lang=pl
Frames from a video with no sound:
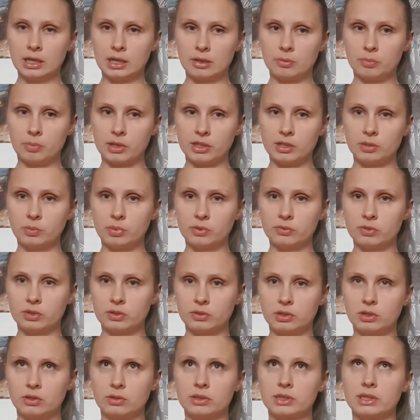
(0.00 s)
E, pani
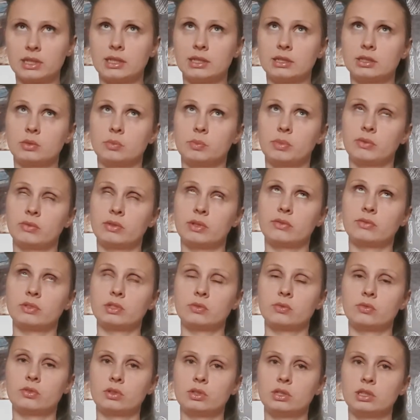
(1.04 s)
Pawlikowska co prawda w
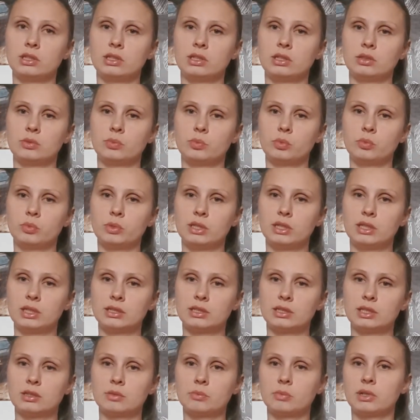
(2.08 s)
swoich y,
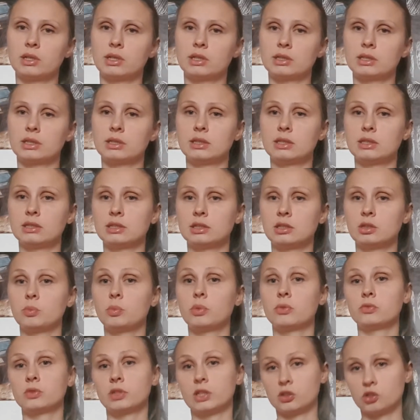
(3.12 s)
publikacjach ma tendencję do
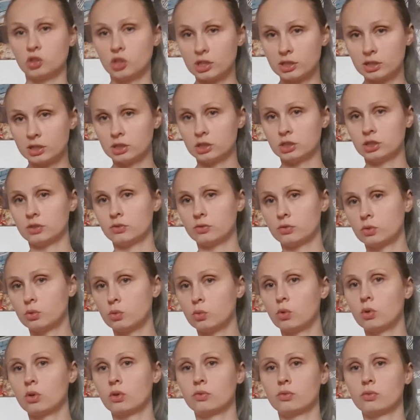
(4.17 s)
powtarzania się w kółko,